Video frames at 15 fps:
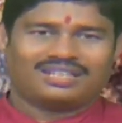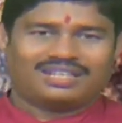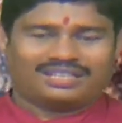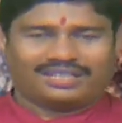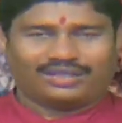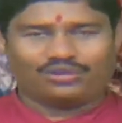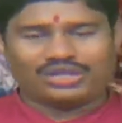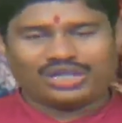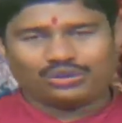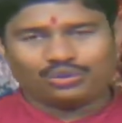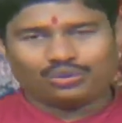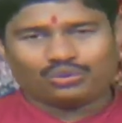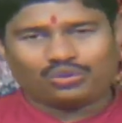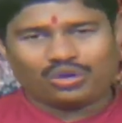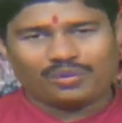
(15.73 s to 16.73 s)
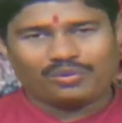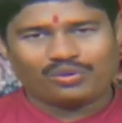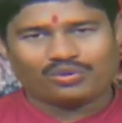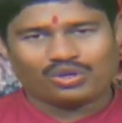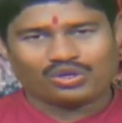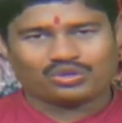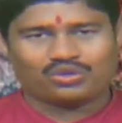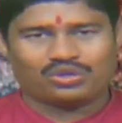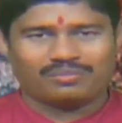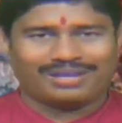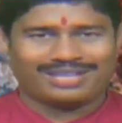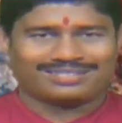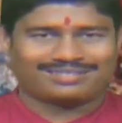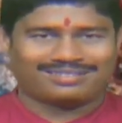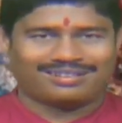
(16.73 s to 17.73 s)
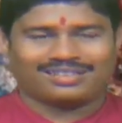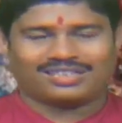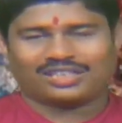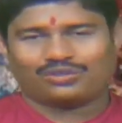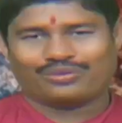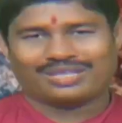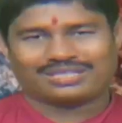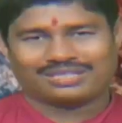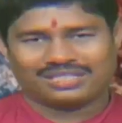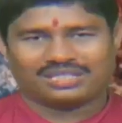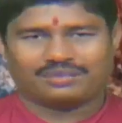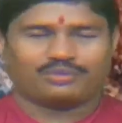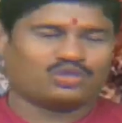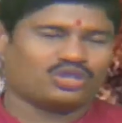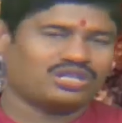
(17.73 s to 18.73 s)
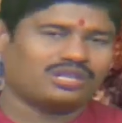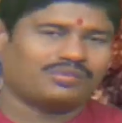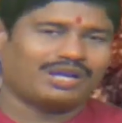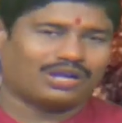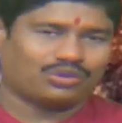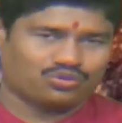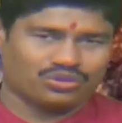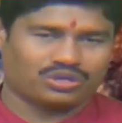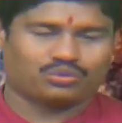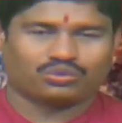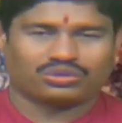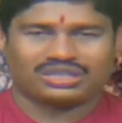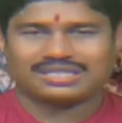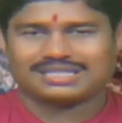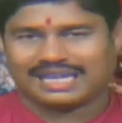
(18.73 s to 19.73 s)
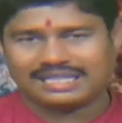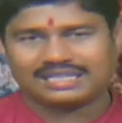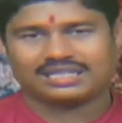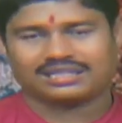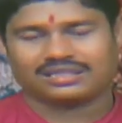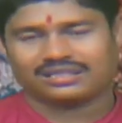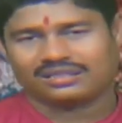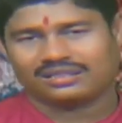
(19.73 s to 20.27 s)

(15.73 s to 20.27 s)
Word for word: কিন্তু সেই দুঃখ এবং কষ্টর মাঝখান থেকেও আজকে যে বিষয় নিয়ে আমি আলোচনা করতে চাইছি